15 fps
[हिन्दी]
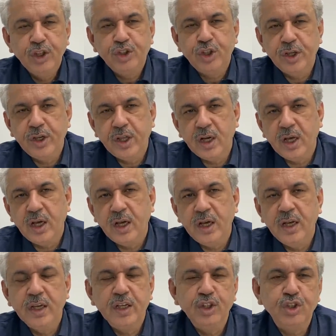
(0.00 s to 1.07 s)
इससे नला
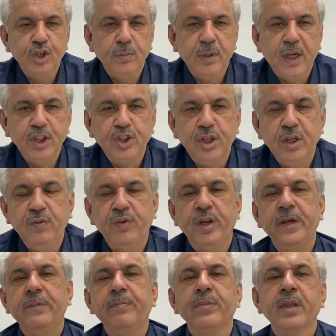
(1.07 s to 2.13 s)
है लेकिन शहबाज शरीफ
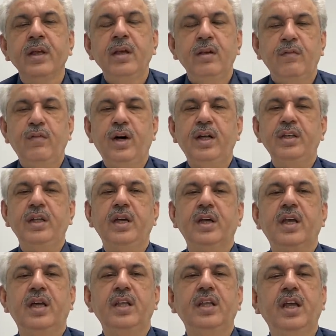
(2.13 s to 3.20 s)
ने वादया
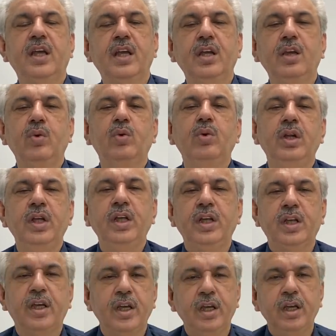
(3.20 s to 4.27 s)
कह दिया कि नून
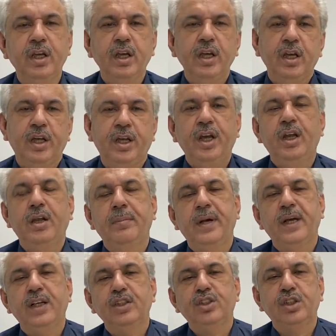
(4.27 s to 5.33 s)
लीग के
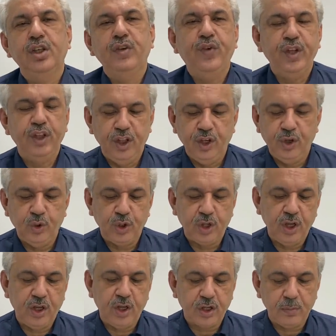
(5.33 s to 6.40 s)
रहनमा इस्तीफ़े देने
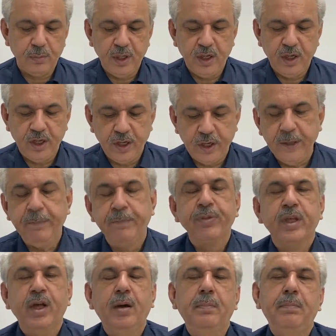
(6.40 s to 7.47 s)
के हक़ में नहीं
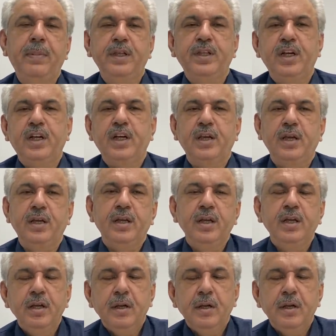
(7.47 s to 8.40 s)
अब बजट के